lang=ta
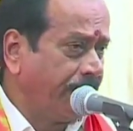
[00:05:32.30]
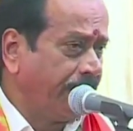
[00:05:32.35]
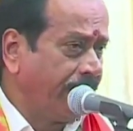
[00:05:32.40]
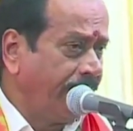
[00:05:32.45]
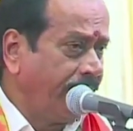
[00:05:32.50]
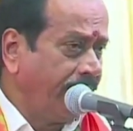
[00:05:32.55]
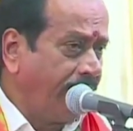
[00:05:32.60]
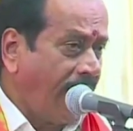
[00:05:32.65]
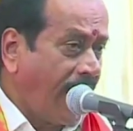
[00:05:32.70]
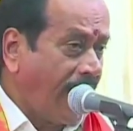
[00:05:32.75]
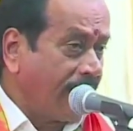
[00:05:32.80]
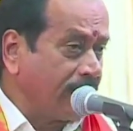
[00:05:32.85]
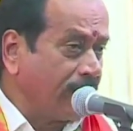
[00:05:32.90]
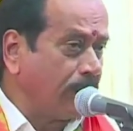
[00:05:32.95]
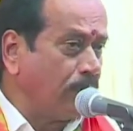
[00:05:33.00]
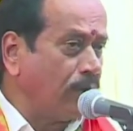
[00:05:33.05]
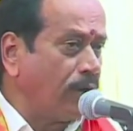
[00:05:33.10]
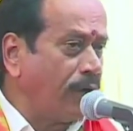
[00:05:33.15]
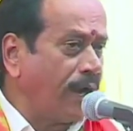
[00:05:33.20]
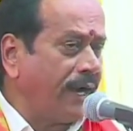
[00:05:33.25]
அதுக்கு
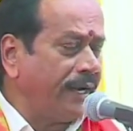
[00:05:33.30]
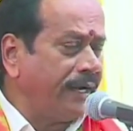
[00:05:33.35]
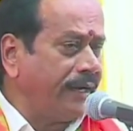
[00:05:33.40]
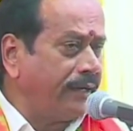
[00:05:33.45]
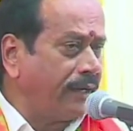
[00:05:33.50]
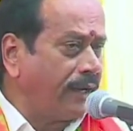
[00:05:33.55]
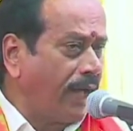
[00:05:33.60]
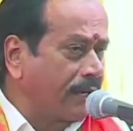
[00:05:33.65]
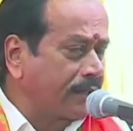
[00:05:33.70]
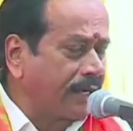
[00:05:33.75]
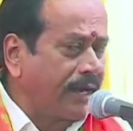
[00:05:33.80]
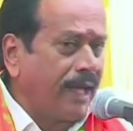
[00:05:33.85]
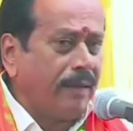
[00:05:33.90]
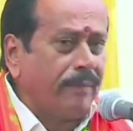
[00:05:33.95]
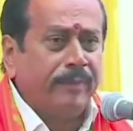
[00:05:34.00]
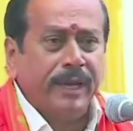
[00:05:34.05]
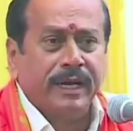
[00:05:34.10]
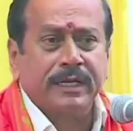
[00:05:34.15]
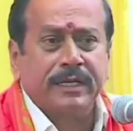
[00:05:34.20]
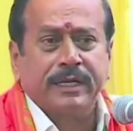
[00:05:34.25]
முன்னாடி டாக்டர்
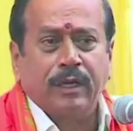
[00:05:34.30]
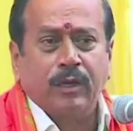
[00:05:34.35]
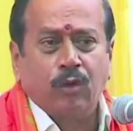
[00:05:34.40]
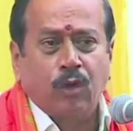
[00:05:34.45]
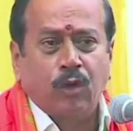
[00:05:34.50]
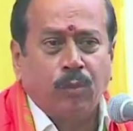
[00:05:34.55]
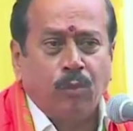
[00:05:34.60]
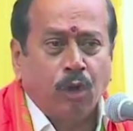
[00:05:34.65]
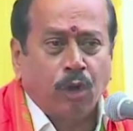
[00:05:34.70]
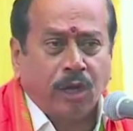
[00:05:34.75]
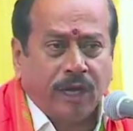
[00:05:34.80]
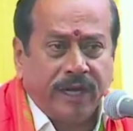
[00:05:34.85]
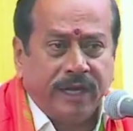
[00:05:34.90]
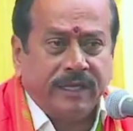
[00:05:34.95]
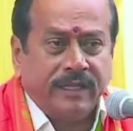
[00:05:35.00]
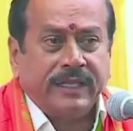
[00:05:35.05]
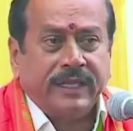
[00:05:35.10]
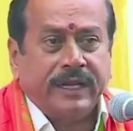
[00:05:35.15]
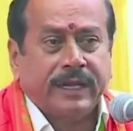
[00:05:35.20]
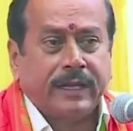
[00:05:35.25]
அம்பேத்கர் ஒரு புக்
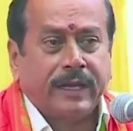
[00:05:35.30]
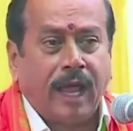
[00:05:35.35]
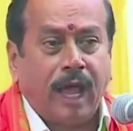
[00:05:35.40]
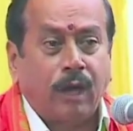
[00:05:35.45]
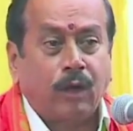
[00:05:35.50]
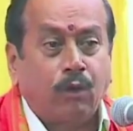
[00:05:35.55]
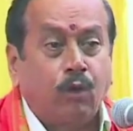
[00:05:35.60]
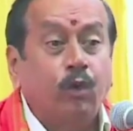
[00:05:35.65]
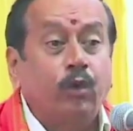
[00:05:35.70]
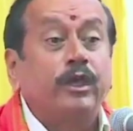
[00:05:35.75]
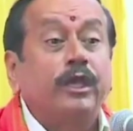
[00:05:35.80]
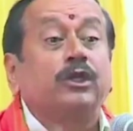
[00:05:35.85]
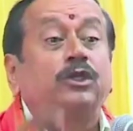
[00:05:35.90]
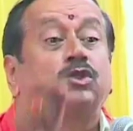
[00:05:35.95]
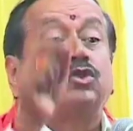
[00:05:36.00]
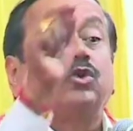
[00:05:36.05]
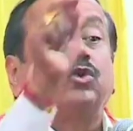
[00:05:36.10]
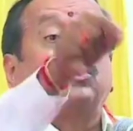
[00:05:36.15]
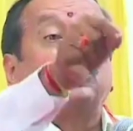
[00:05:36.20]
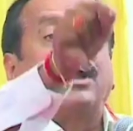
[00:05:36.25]
எழுதியிருக்கிறார் ஹூயி
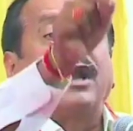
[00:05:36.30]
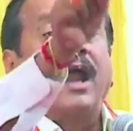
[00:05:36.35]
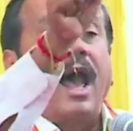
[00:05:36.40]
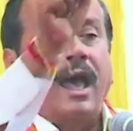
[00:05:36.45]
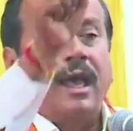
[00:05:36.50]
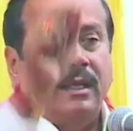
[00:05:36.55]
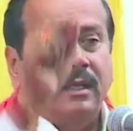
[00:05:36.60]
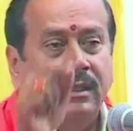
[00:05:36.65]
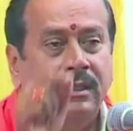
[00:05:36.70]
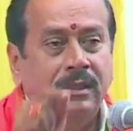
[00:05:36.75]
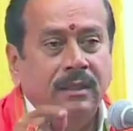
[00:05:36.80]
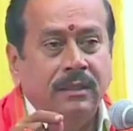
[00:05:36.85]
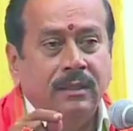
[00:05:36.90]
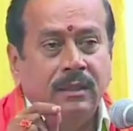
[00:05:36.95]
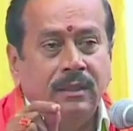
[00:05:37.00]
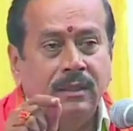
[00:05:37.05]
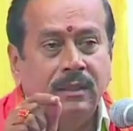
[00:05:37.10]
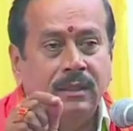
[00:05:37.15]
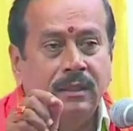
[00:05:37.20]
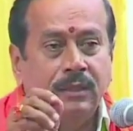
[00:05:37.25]
சூத்ரா
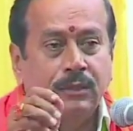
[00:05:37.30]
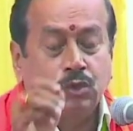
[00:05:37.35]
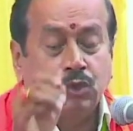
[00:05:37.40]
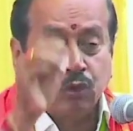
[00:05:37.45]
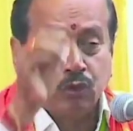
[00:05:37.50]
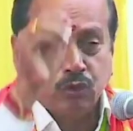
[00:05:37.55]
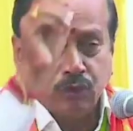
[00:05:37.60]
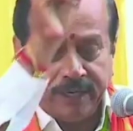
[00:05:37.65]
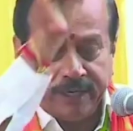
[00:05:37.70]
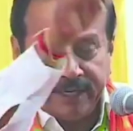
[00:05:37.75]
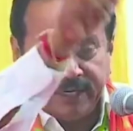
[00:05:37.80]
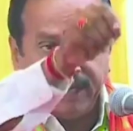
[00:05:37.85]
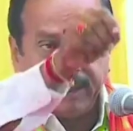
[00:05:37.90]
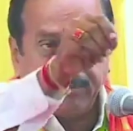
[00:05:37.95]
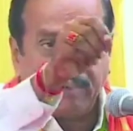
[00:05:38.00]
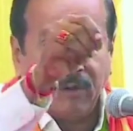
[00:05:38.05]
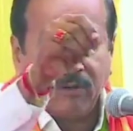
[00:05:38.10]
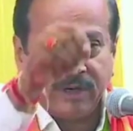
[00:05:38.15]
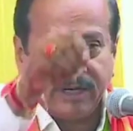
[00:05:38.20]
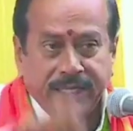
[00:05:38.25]
சூத்திரன்
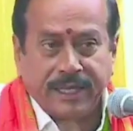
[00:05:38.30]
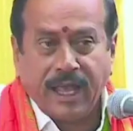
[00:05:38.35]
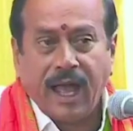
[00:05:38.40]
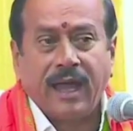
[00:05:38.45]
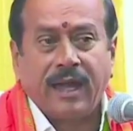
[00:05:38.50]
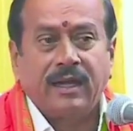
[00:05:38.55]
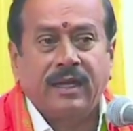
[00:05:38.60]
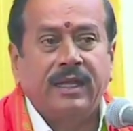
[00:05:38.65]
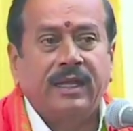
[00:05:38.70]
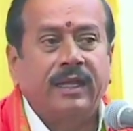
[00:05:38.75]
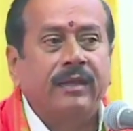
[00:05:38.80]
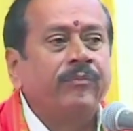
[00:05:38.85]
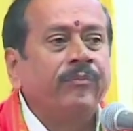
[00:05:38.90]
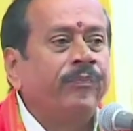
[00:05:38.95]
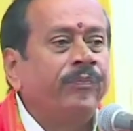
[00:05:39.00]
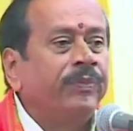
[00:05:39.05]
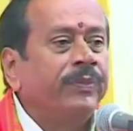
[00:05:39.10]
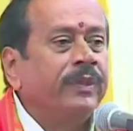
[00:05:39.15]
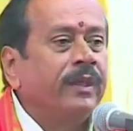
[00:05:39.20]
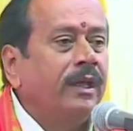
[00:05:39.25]
என்பவன் யாருன்னு
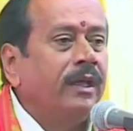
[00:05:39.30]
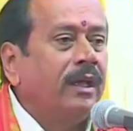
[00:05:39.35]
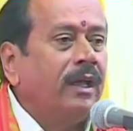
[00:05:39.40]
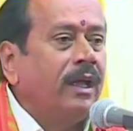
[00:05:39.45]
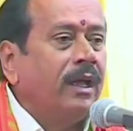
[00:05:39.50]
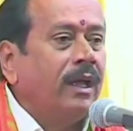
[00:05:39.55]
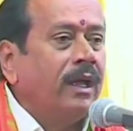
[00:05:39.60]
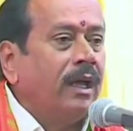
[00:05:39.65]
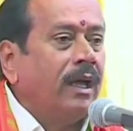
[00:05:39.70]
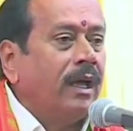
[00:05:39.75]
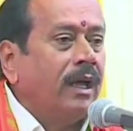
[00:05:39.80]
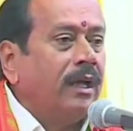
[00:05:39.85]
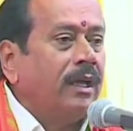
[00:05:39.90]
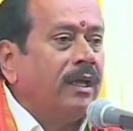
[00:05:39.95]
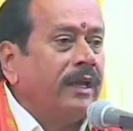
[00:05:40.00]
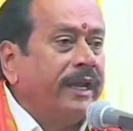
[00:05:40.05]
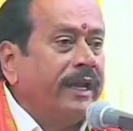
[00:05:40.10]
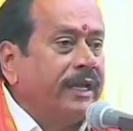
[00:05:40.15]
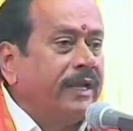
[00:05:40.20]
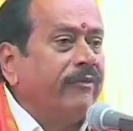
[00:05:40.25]

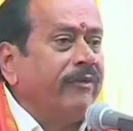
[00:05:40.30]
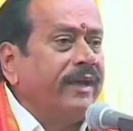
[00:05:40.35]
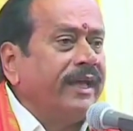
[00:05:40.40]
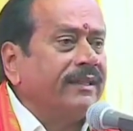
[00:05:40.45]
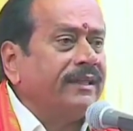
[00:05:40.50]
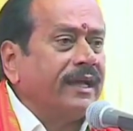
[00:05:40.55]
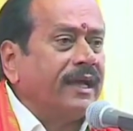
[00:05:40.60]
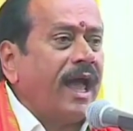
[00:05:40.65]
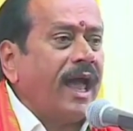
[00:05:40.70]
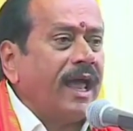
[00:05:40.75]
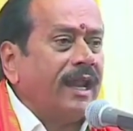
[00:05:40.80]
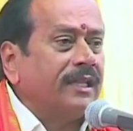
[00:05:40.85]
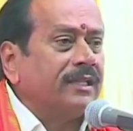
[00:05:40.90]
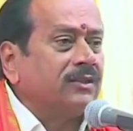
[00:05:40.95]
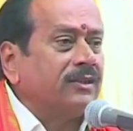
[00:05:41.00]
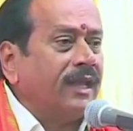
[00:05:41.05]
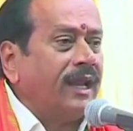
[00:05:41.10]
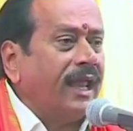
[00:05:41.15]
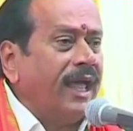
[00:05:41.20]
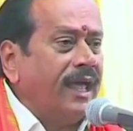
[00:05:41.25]
ரிக்வேத
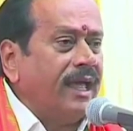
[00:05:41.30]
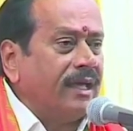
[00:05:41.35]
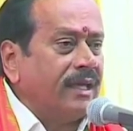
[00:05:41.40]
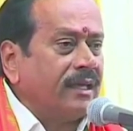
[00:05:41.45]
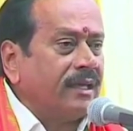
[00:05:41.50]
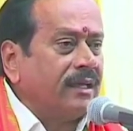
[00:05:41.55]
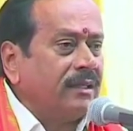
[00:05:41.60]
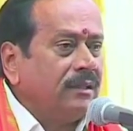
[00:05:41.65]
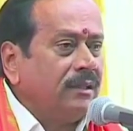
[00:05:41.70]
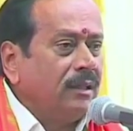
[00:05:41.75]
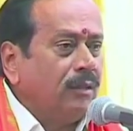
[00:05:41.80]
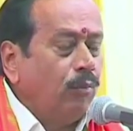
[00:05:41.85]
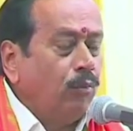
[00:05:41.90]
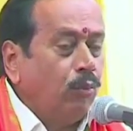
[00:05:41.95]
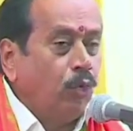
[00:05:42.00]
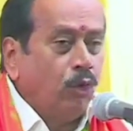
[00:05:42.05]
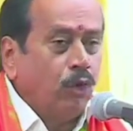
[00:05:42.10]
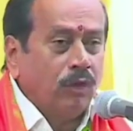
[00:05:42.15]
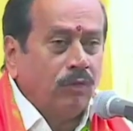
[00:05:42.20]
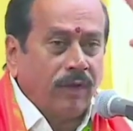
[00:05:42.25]
காலத்தில் மூணு
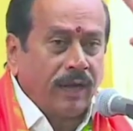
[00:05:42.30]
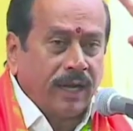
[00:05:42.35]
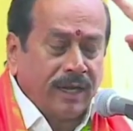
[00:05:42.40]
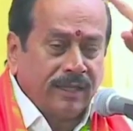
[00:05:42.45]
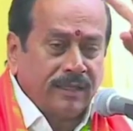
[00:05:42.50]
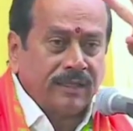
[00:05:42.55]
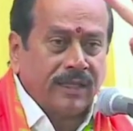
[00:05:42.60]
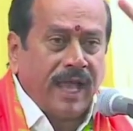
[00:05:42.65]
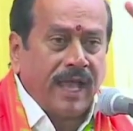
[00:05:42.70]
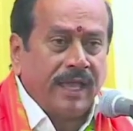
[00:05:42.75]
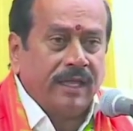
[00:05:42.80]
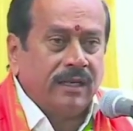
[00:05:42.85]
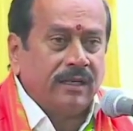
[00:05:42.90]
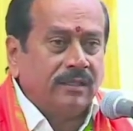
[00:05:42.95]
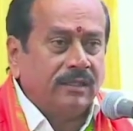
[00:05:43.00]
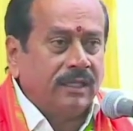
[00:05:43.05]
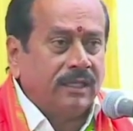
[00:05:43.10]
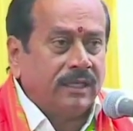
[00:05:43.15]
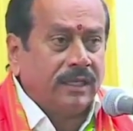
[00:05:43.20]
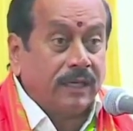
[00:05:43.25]
வர்ணம் தான்
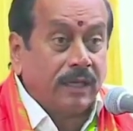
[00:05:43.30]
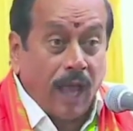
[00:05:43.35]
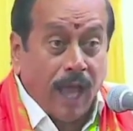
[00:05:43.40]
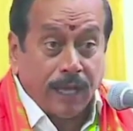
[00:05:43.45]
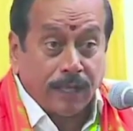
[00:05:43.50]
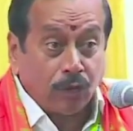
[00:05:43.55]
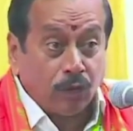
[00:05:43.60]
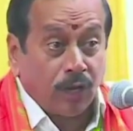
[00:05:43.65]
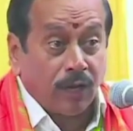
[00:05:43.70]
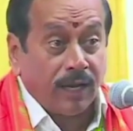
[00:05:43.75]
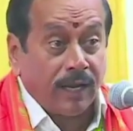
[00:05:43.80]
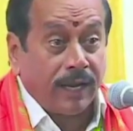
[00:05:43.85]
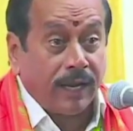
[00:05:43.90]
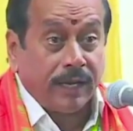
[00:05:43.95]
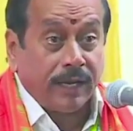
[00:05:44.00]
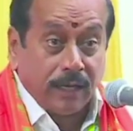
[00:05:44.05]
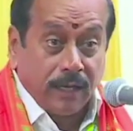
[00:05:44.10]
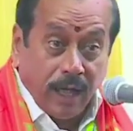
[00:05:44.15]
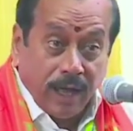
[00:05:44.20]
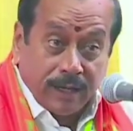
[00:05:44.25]
இருந்தது நான் சொல்லலை
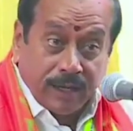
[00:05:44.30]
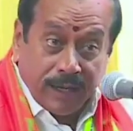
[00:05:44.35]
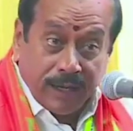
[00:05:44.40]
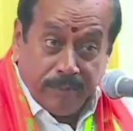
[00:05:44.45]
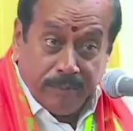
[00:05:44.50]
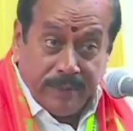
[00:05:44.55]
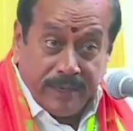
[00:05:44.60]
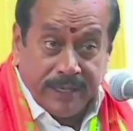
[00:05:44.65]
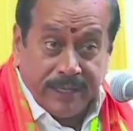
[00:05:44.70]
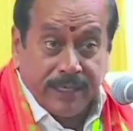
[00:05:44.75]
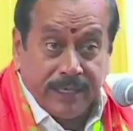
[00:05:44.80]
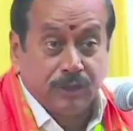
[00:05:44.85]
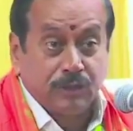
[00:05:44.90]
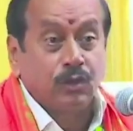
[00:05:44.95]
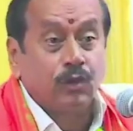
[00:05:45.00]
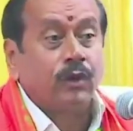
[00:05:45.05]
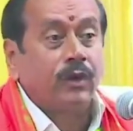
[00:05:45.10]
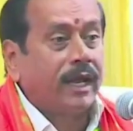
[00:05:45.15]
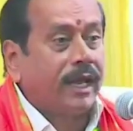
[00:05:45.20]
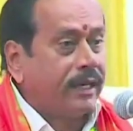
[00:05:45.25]
டாக்டர் அம்பேத்கர் சொல்றாரு